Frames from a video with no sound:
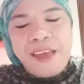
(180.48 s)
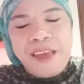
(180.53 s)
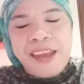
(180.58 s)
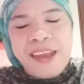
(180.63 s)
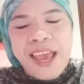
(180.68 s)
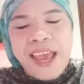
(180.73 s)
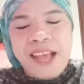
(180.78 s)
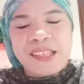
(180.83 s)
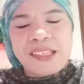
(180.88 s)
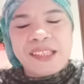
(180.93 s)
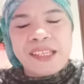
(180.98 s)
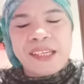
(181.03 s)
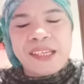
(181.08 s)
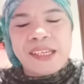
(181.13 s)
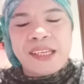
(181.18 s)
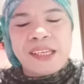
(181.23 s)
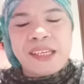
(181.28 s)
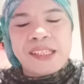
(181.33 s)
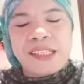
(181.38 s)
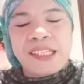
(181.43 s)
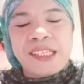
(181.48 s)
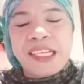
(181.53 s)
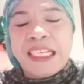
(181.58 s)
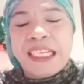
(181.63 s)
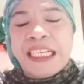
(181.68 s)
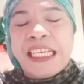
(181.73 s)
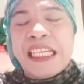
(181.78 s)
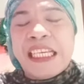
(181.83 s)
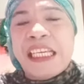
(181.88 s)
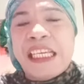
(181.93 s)
Next is
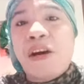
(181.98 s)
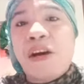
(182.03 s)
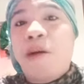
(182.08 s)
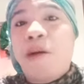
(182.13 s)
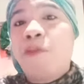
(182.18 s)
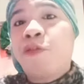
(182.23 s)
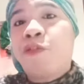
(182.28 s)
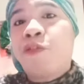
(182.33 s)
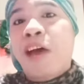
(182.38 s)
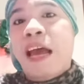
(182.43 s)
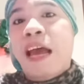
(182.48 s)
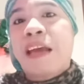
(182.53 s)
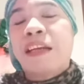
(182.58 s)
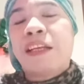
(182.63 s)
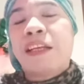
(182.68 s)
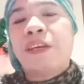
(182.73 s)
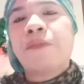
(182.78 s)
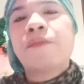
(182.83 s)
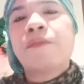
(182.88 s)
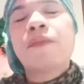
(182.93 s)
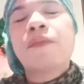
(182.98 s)
clingy or funny.